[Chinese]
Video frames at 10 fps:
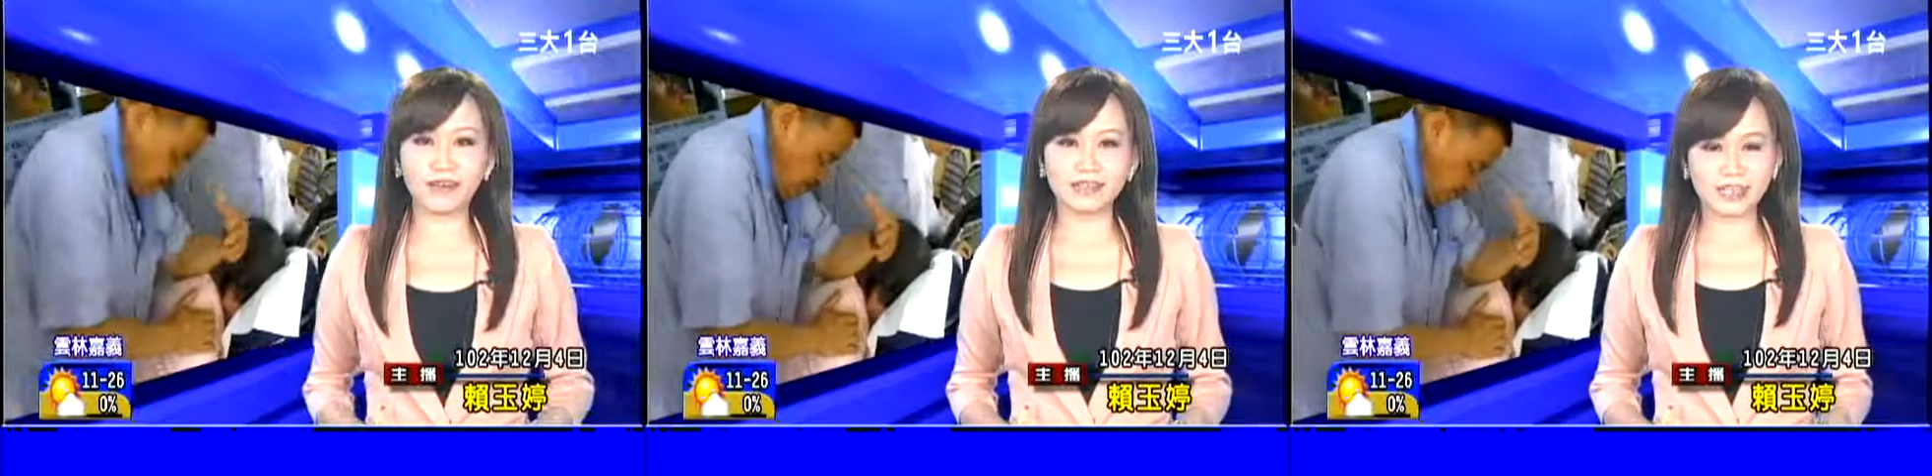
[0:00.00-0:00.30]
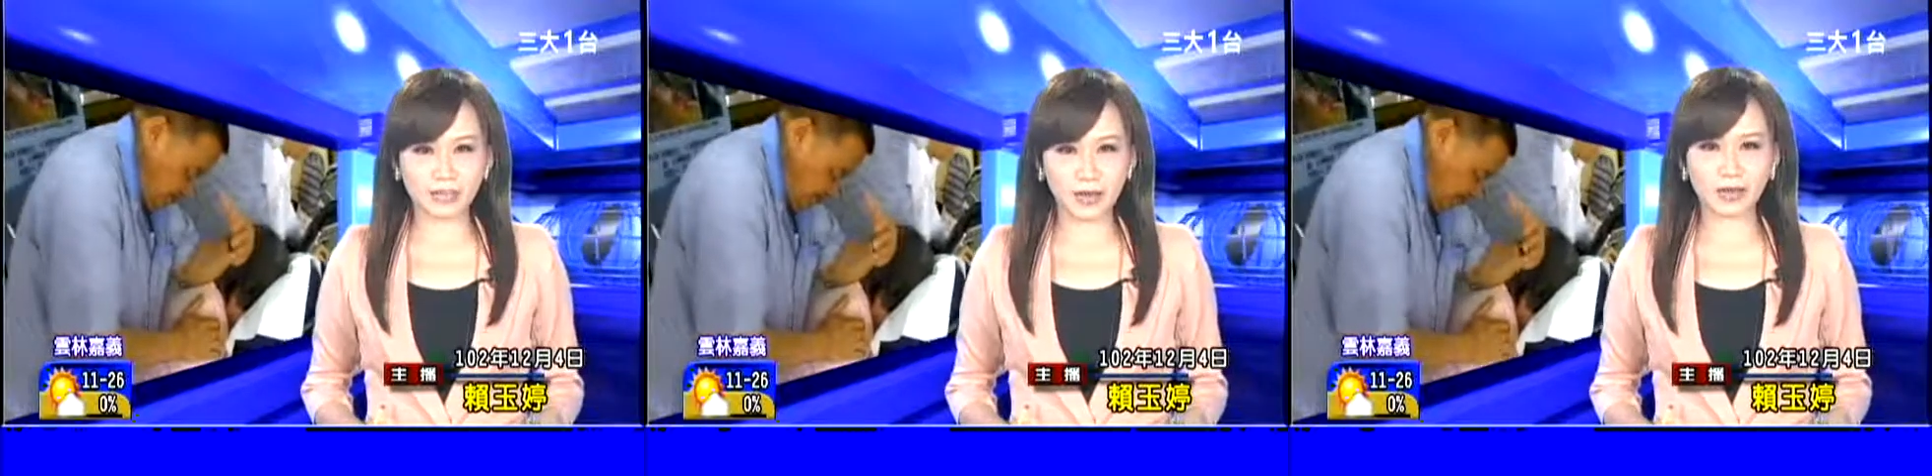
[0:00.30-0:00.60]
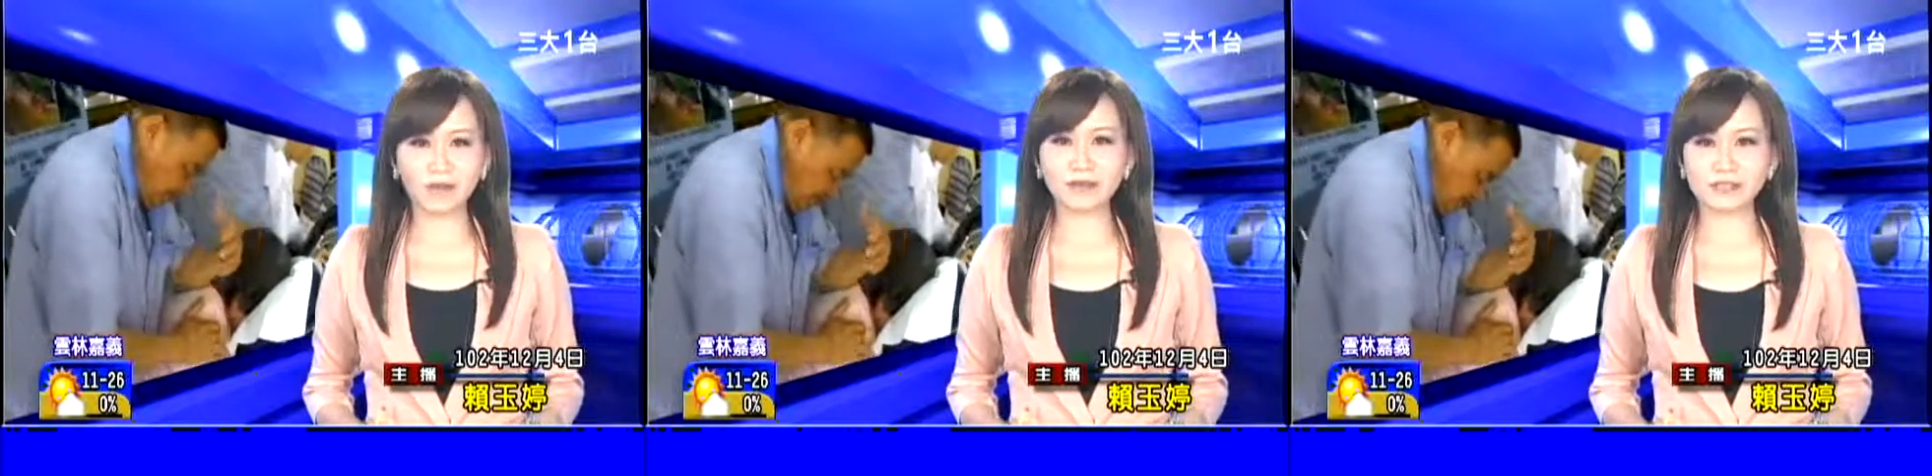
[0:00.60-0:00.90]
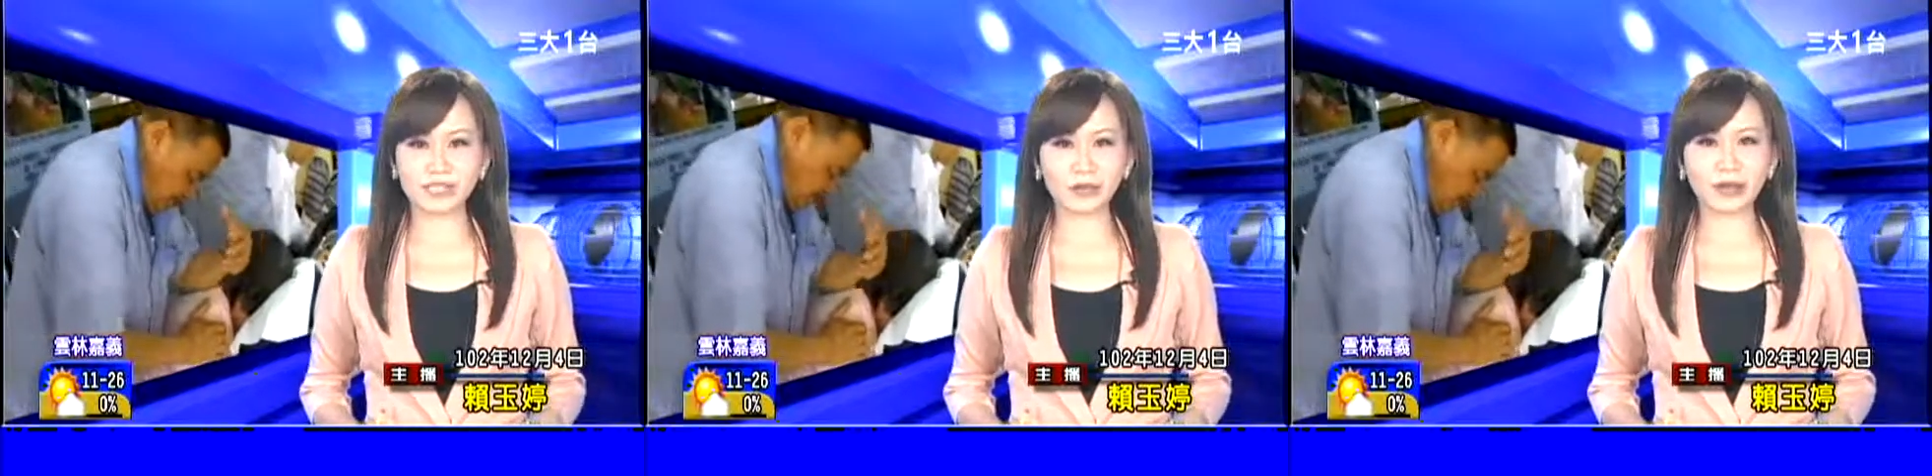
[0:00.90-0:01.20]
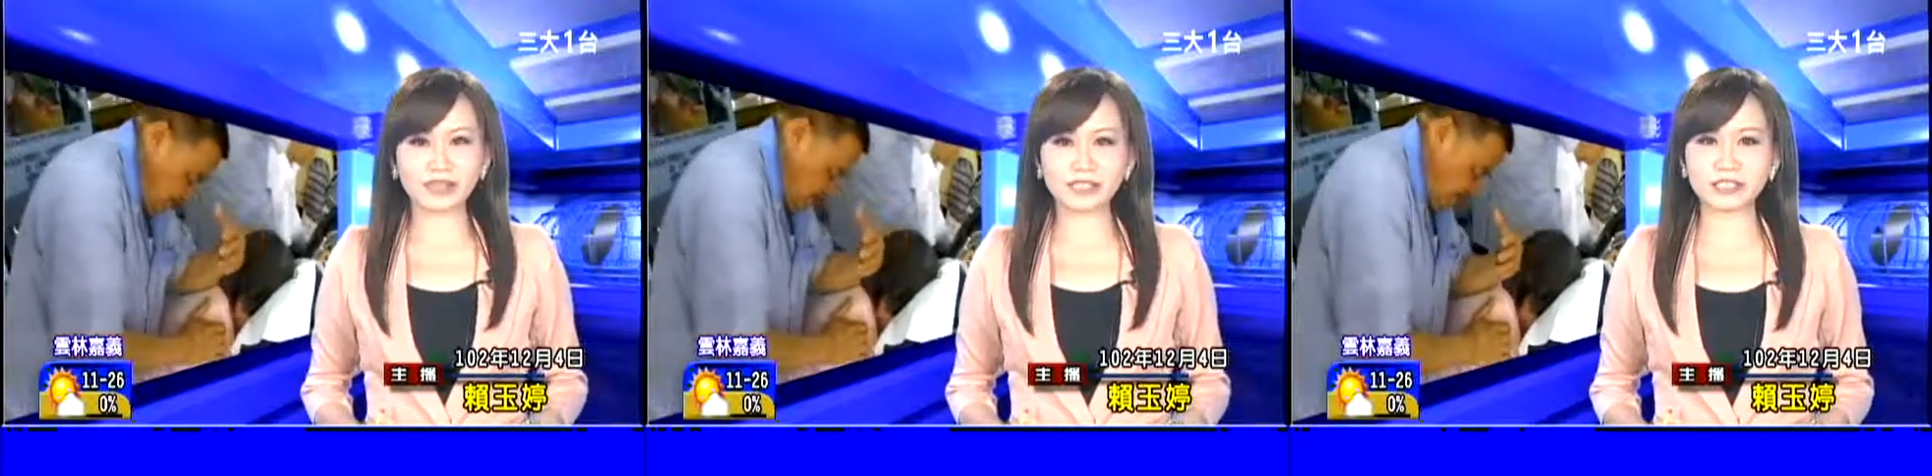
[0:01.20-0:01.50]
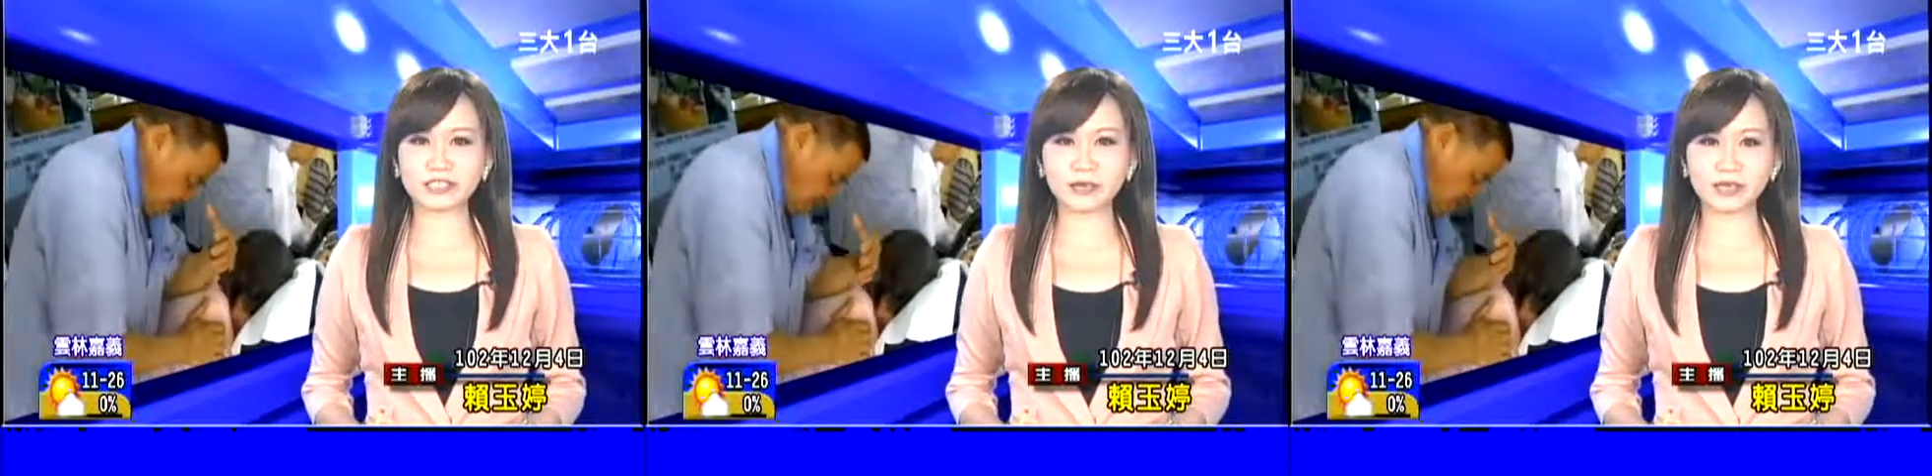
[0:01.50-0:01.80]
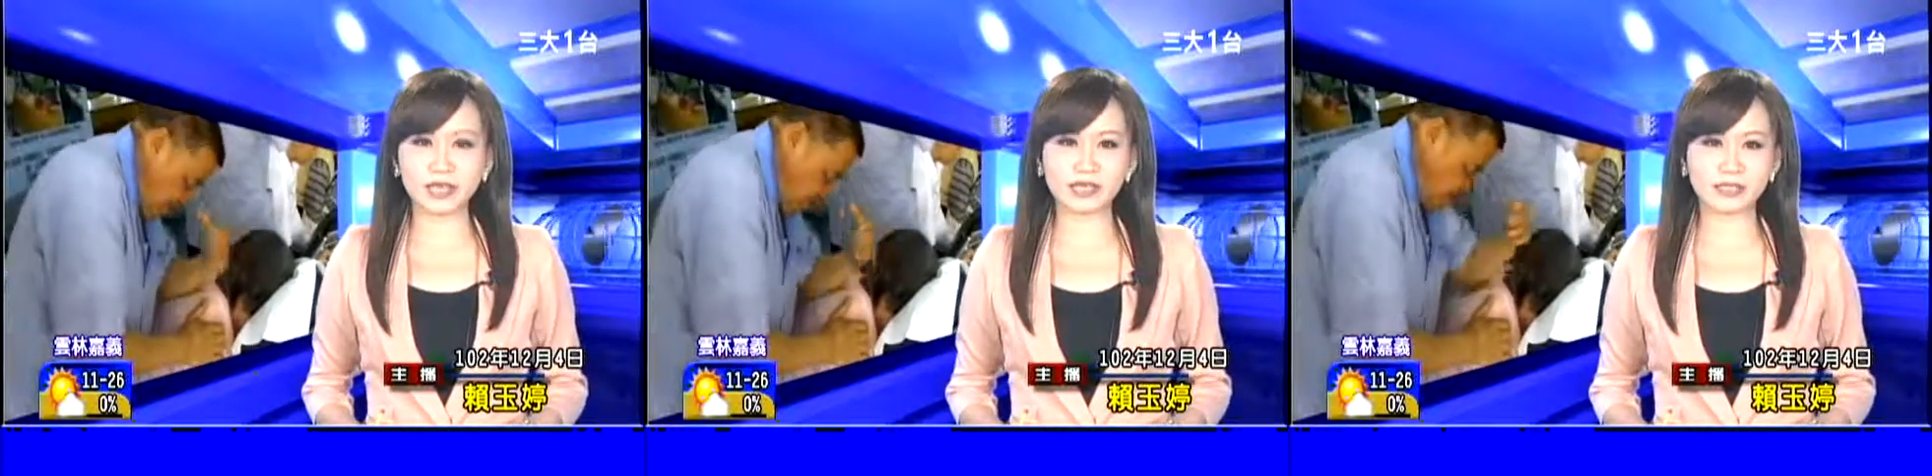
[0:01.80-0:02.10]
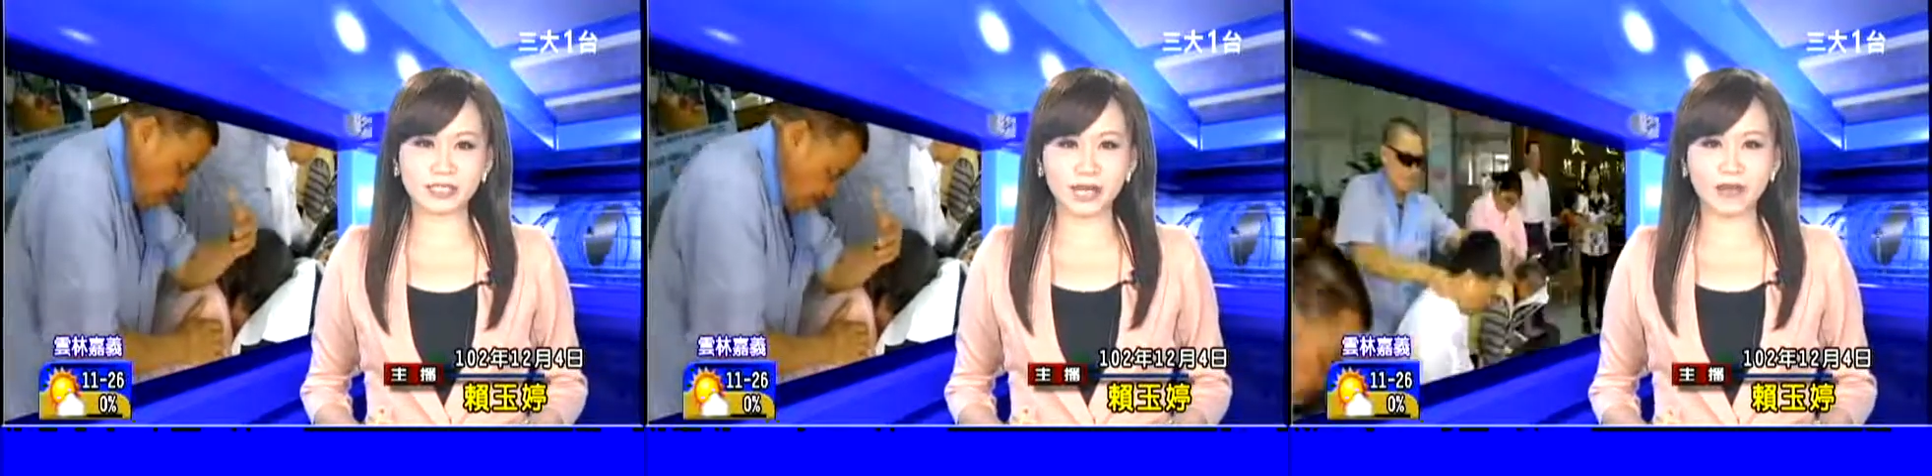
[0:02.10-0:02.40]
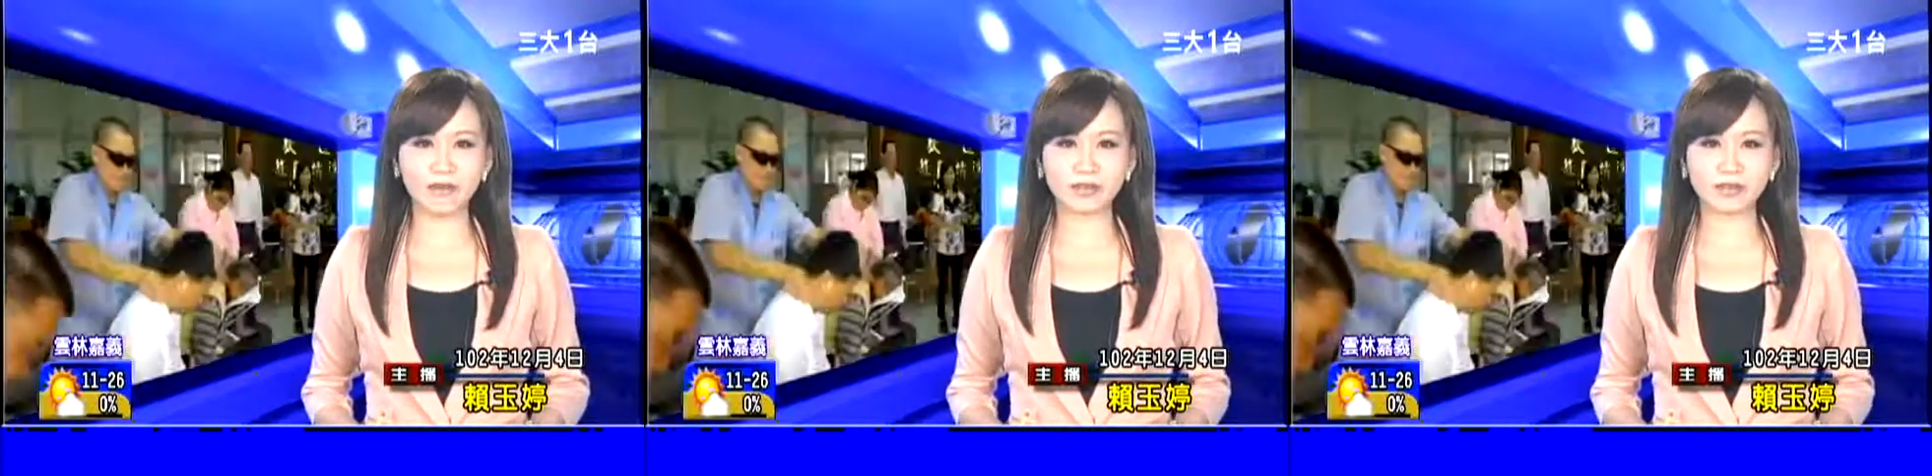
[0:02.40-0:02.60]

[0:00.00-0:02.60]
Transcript: 也希望各好即寡市长列零赛哦，